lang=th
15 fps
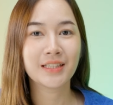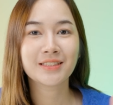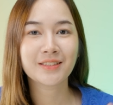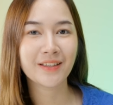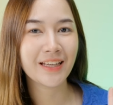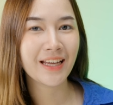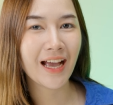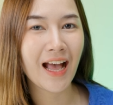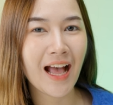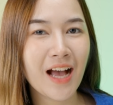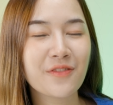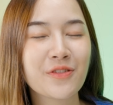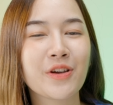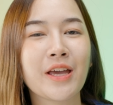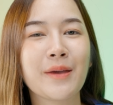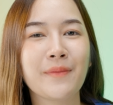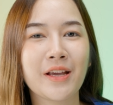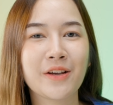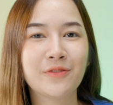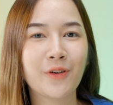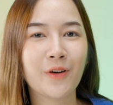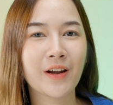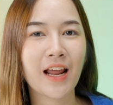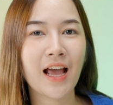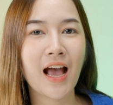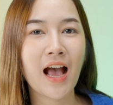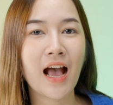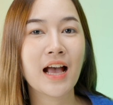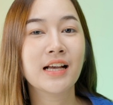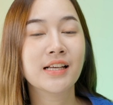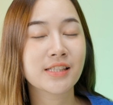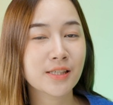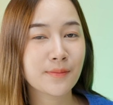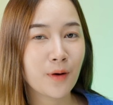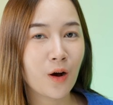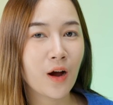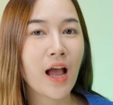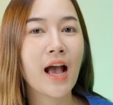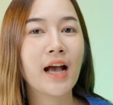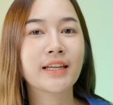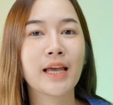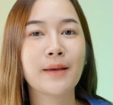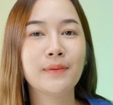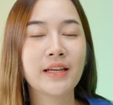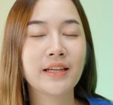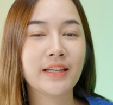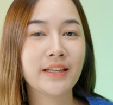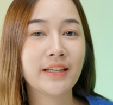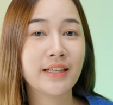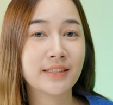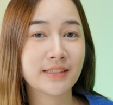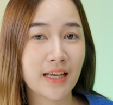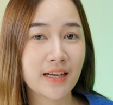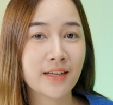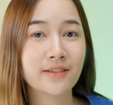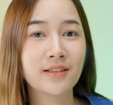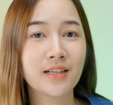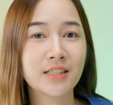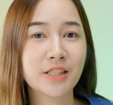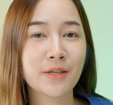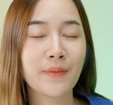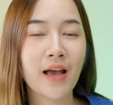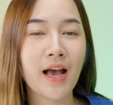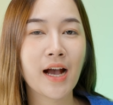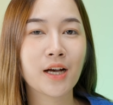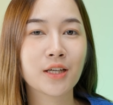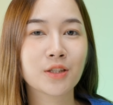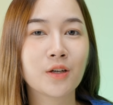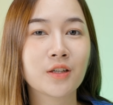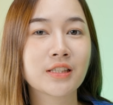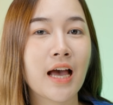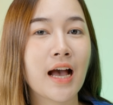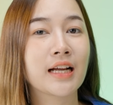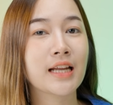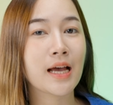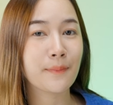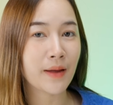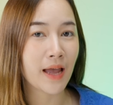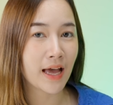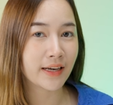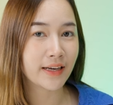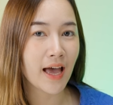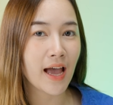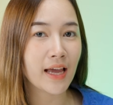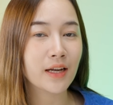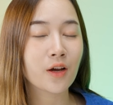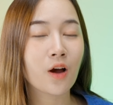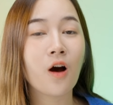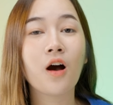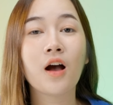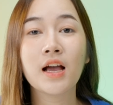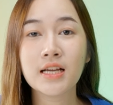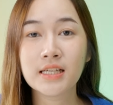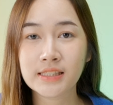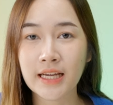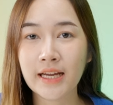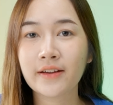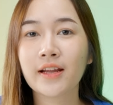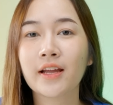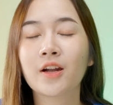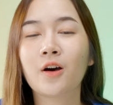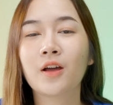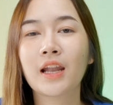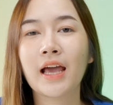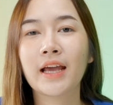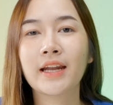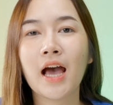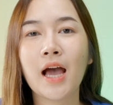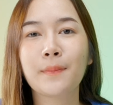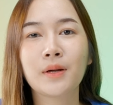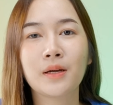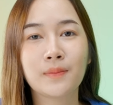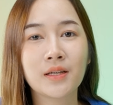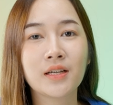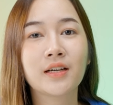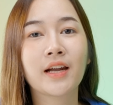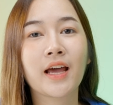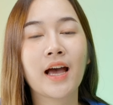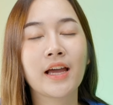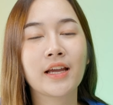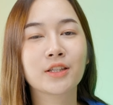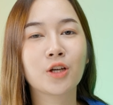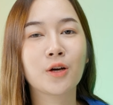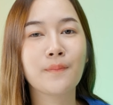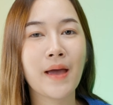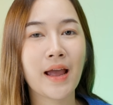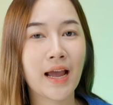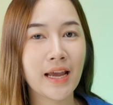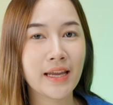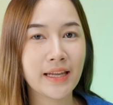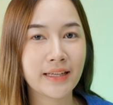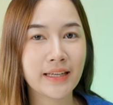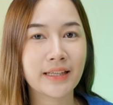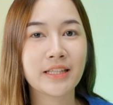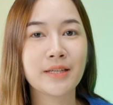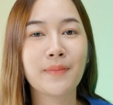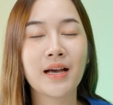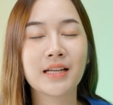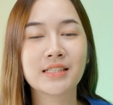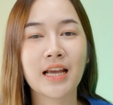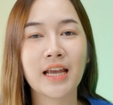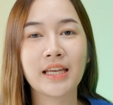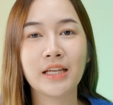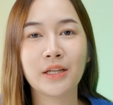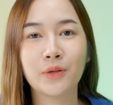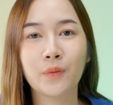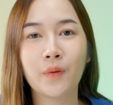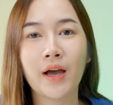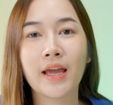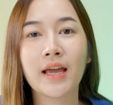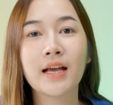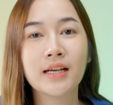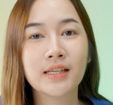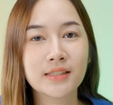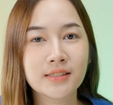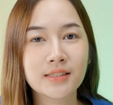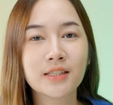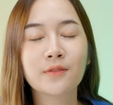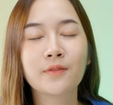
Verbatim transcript: สวัสดีค่ะ View MX Phone ค่ะจะมองหาแท็บเล็ตดี ๆ สักเครื่องใช่ไหมคะ ก็ต้องทั้งทำงานได้ แล้วก็ใช้เรียนออนไลน์ได้เพลินๆนะคะ ยังต้องแบ่งให้เด็กๆ ที่บ้านใช้อีกด้วย ซึ่ง